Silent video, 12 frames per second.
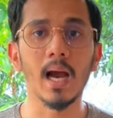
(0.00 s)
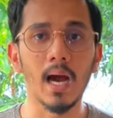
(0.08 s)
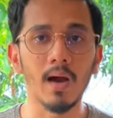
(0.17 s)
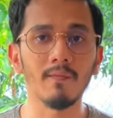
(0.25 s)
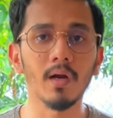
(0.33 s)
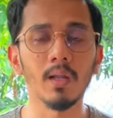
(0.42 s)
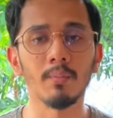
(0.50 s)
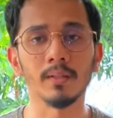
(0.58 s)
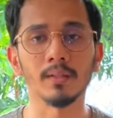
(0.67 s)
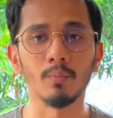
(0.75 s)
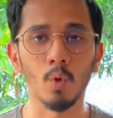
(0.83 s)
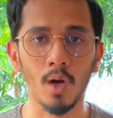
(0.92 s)
அவங்கள
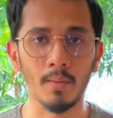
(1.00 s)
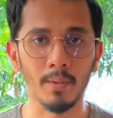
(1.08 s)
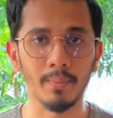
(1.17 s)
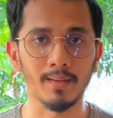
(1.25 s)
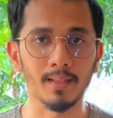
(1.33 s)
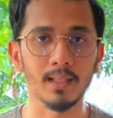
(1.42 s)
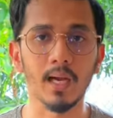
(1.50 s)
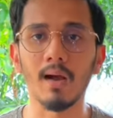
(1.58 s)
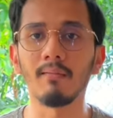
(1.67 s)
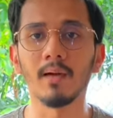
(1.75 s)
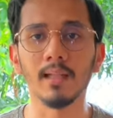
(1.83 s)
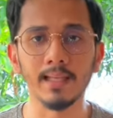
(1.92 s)
பார்த்து பொறாமப்பட்டு
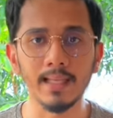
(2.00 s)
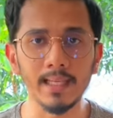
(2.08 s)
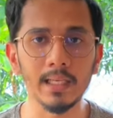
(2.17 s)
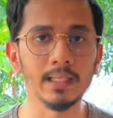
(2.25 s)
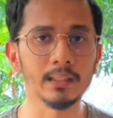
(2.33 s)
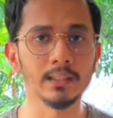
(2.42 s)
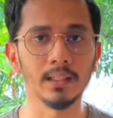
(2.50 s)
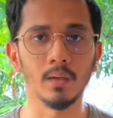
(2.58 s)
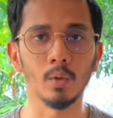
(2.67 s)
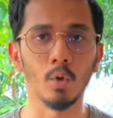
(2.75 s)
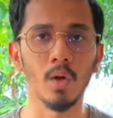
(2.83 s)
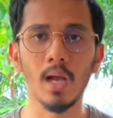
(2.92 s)
அவங்கள கீழே
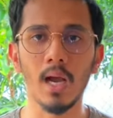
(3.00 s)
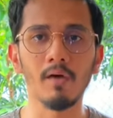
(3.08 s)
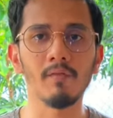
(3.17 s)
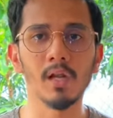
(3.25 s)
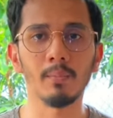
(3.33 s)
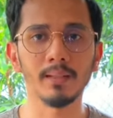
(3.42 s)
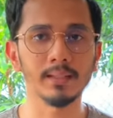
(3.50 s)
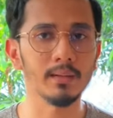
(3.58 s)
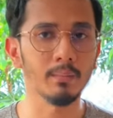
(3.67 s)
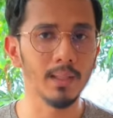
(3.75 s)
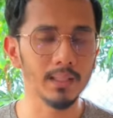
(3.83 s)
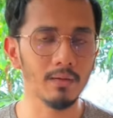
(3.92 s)
இழுக்கிறதோ அவங்கள
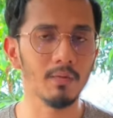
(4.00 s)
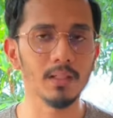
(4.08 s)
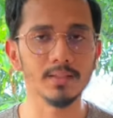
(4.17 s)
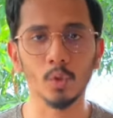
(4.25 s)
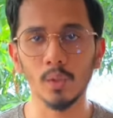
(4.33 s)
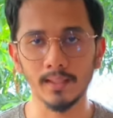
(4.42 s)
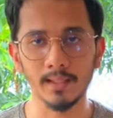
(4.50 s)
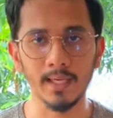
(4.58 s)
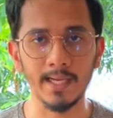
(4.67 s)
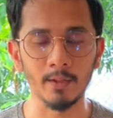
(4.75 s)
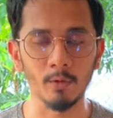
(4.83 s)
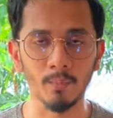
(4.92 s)
பற்றி மற்றவங்கள்ட்ட சொல்லி
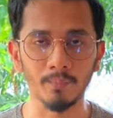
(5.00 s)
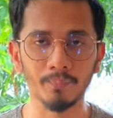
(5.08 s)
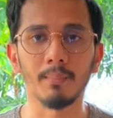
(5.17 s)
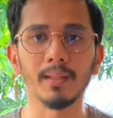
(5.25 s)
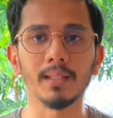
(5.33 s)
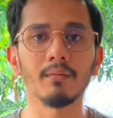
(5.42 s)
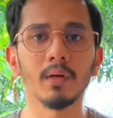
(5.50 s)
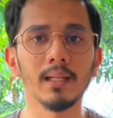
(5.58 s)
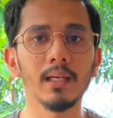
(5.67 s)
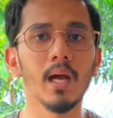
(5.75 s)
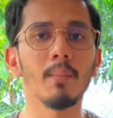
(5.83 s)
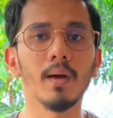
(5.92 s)
திரித்ததோ மற்றவங்களை
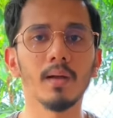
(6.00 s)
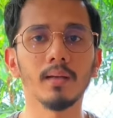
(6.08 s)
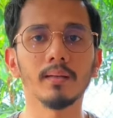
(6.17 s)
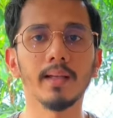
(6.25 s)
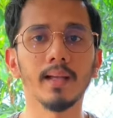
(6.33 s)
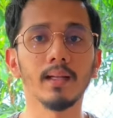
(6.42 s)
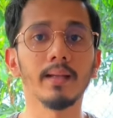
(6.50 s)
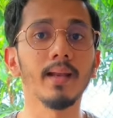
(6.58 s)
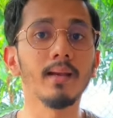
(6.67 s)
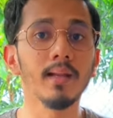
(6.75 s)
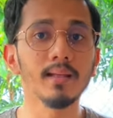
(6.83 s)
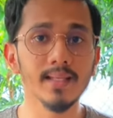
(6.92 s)
இல்லாமல் ஆக்கிறதுக்கு எங்களுக்கு
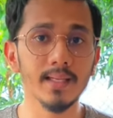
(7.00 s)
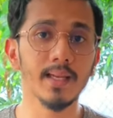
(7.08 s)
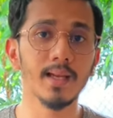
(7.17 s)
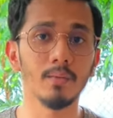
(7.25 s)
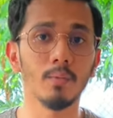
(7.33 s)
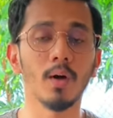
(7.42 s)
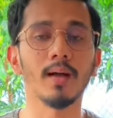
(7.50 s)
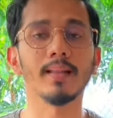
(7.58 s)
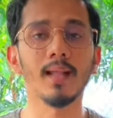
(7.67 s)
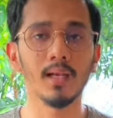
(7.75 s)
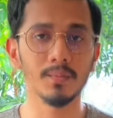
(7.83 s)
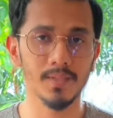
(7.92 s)
என்ன செய்யலுமோ
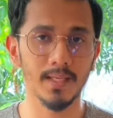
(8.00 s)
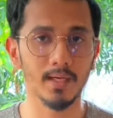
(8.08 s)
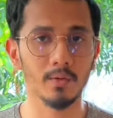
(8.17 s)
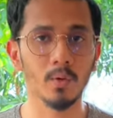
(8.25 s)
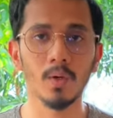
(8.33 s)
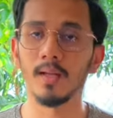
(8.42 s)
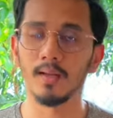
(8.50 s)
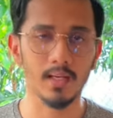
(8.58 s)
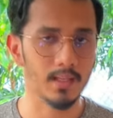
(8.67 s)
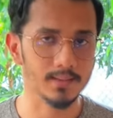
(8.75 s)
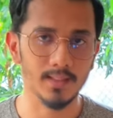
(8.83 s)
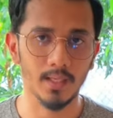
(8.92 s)
அதெல்லாம் செய்கிறதோ
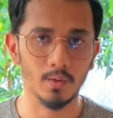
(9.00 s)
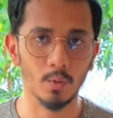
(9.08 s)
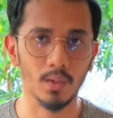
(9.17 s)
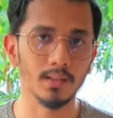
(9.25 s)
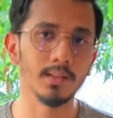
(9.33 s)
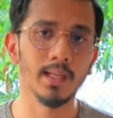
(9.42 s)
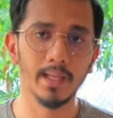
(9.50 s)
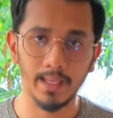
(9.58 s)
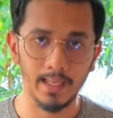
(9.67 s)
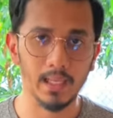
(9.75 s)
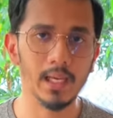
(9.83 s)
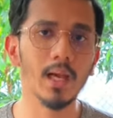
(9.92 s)
நாங்கள் செய்யக்கூடாது
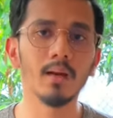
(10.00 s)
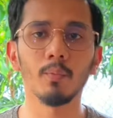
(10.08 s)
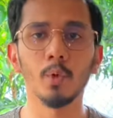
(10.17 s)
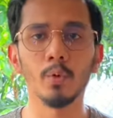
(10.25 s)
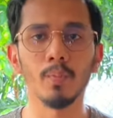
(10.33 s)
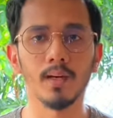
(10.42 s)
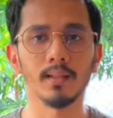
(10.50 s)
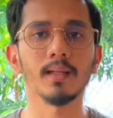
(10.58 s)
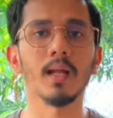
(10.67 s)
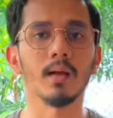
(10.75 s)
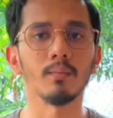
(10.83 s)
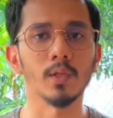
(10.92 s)
எங்களால் முடியுமானதை
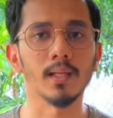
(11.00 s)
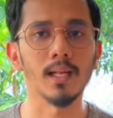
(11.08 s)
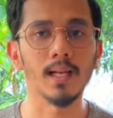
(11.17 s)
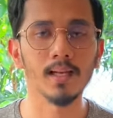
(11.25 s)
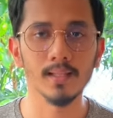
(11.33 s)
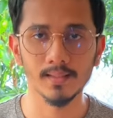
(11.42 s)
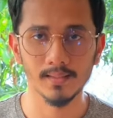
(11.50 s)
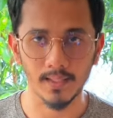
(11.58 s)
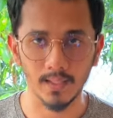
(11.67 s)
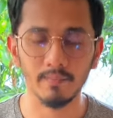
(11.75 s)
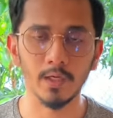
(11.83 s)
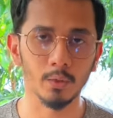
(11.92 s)
நாங்கள் முதல்ல
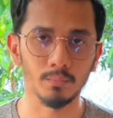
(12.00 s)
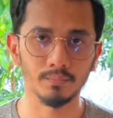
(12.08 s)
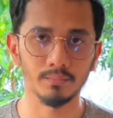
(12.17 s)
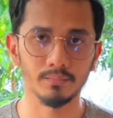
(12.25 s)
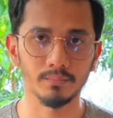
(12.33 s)
செய்ய வேண்டும்